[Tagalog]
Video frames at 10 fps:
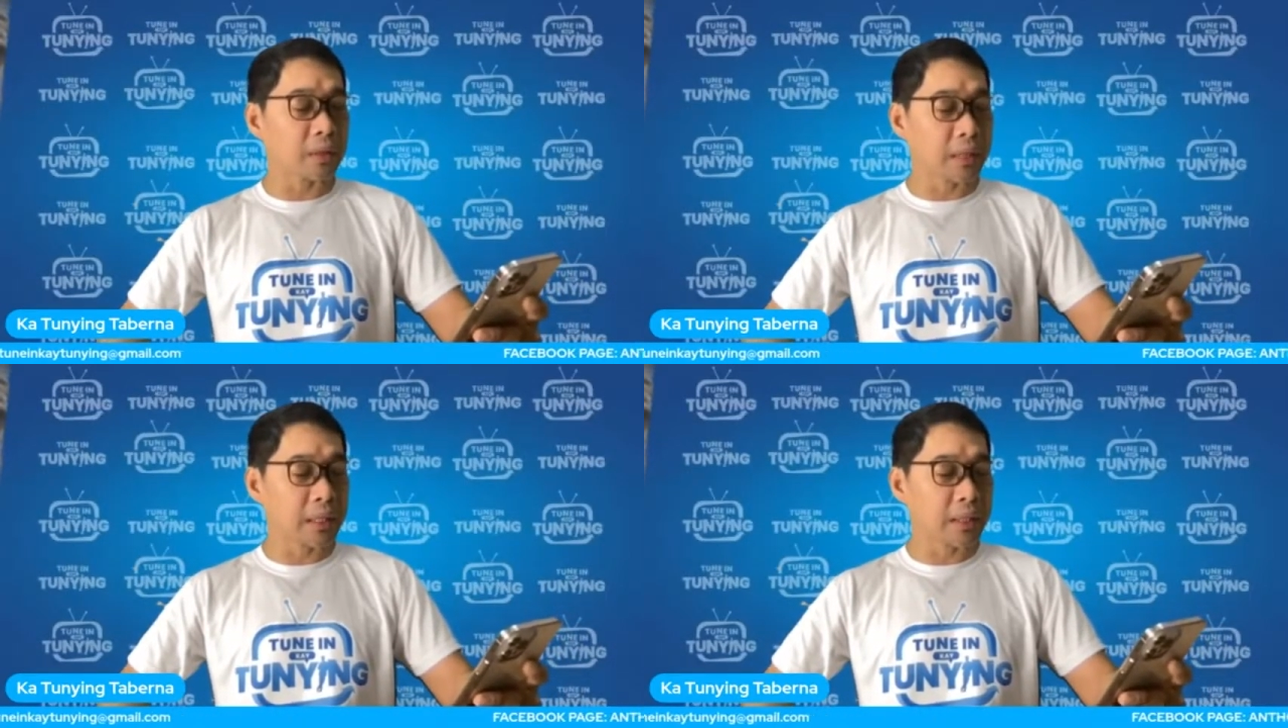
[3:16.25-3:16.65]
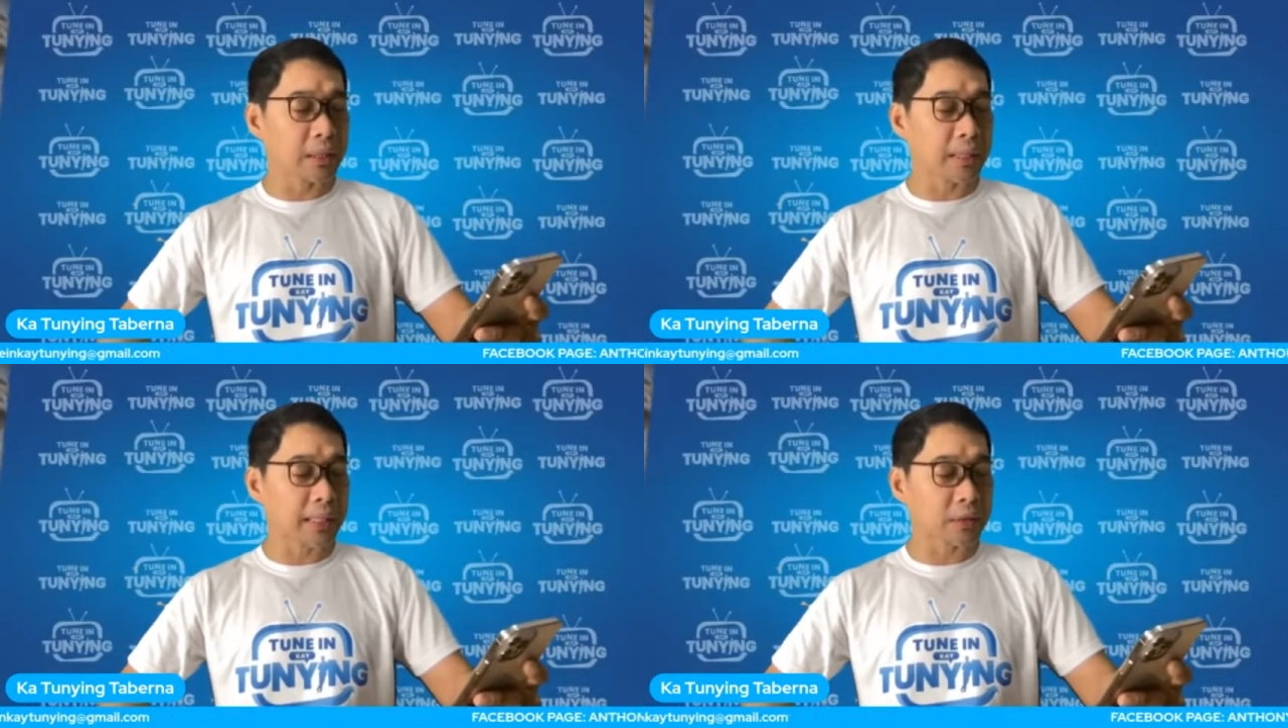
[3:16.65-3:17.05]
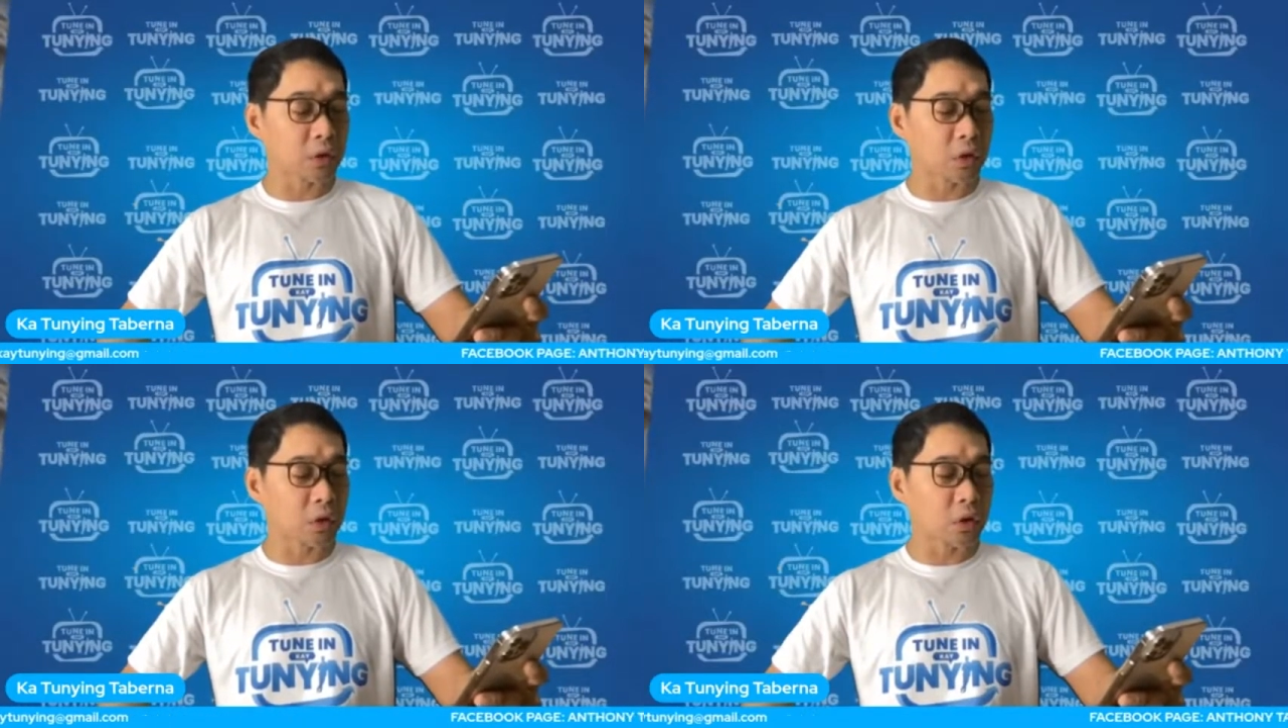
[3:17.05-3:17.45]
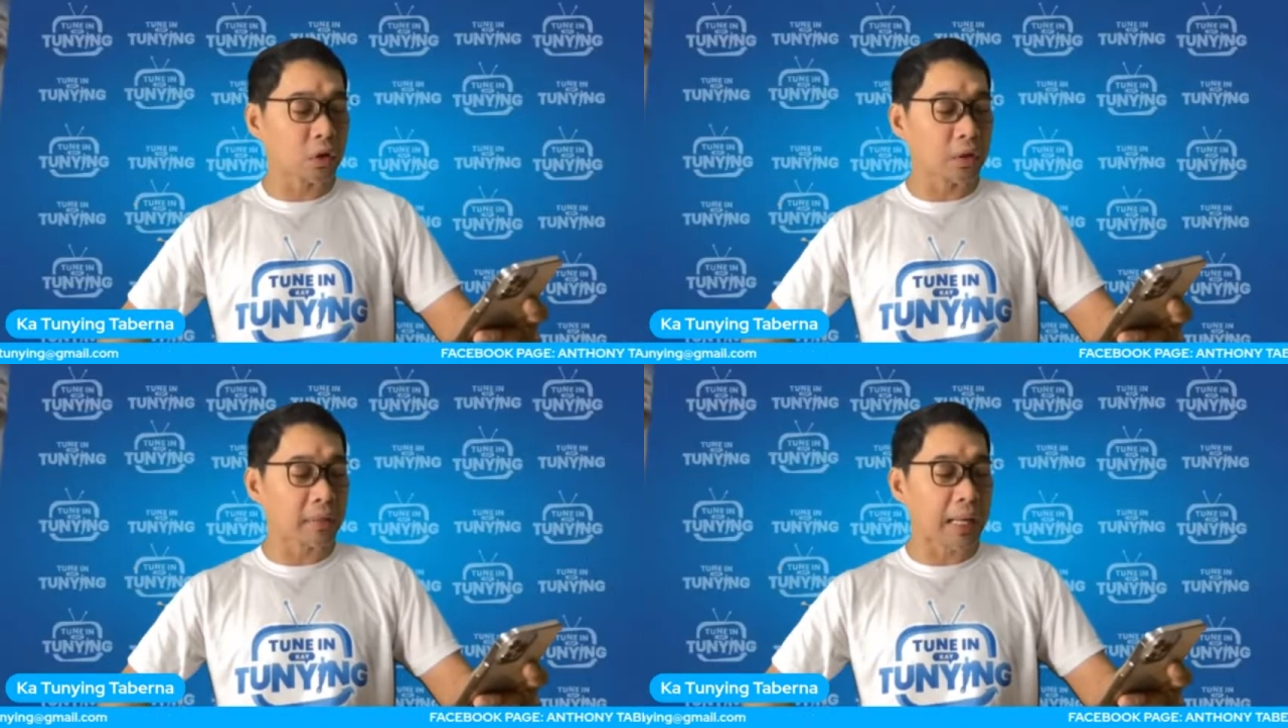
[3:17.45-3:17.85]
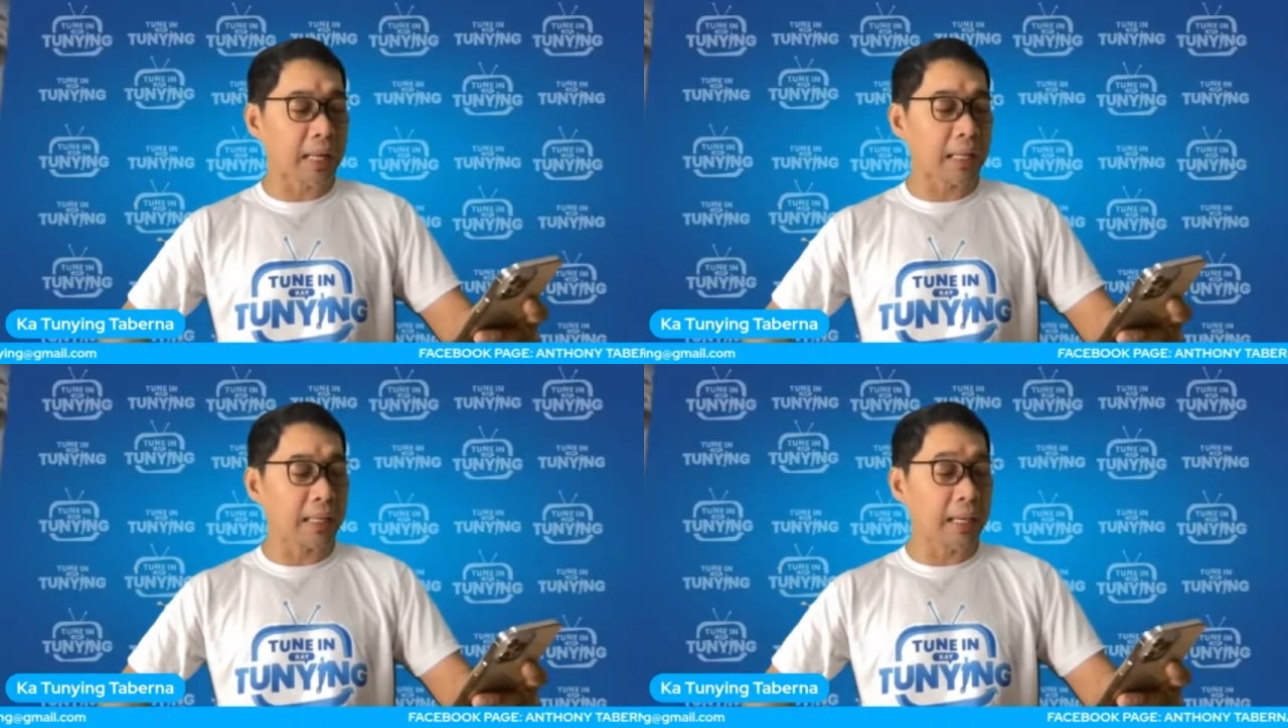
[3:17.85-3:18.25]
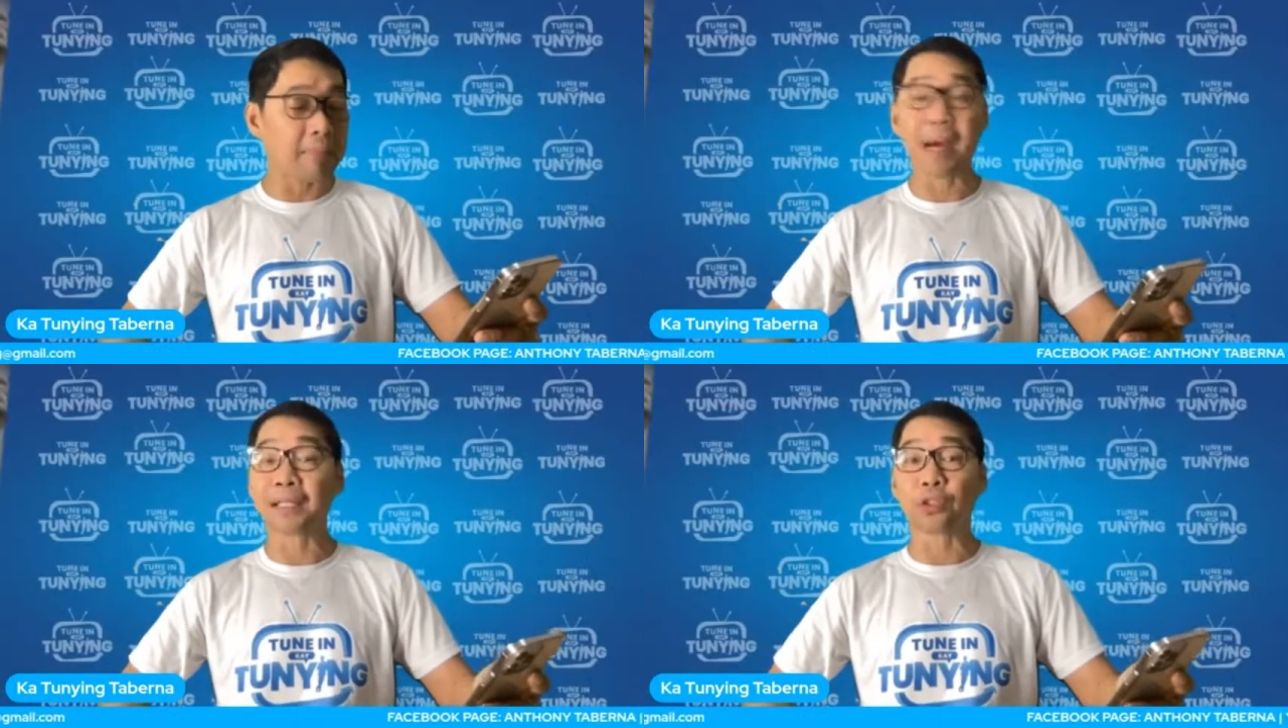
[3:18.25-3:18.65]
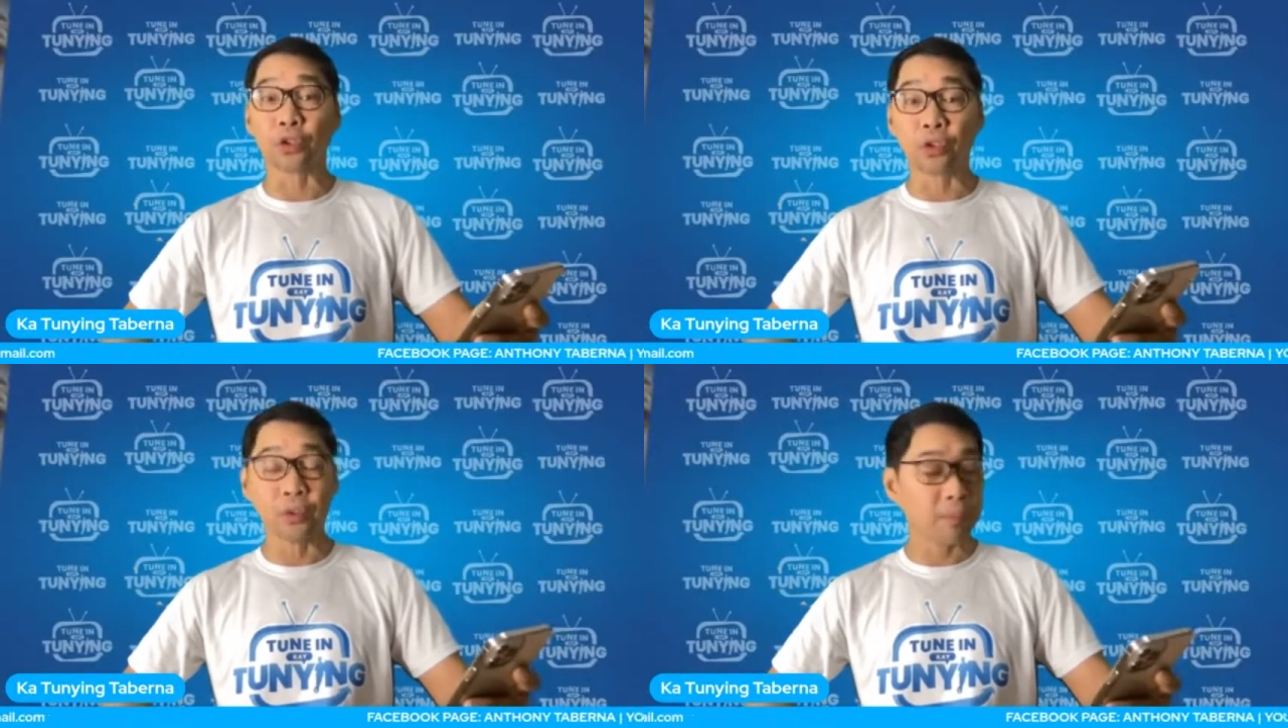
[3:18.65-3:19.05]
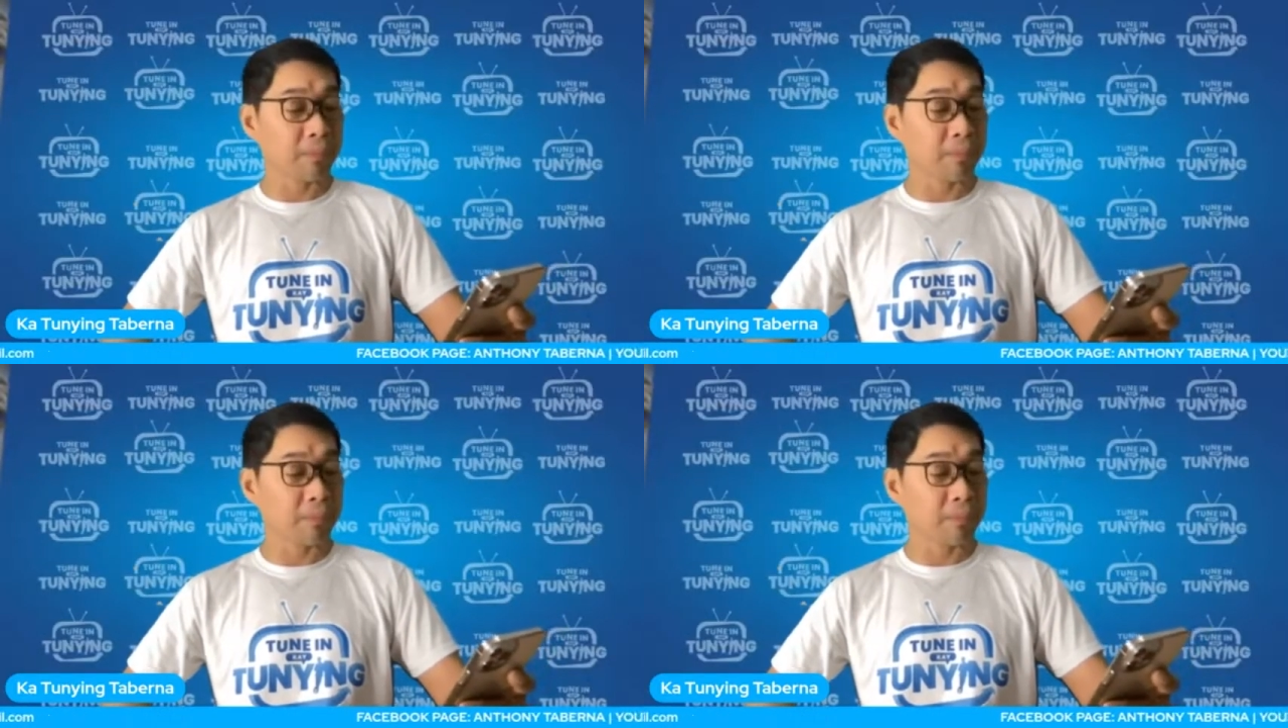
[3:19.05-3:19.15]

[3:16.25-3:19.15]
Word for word: ni Director Laura Nebato,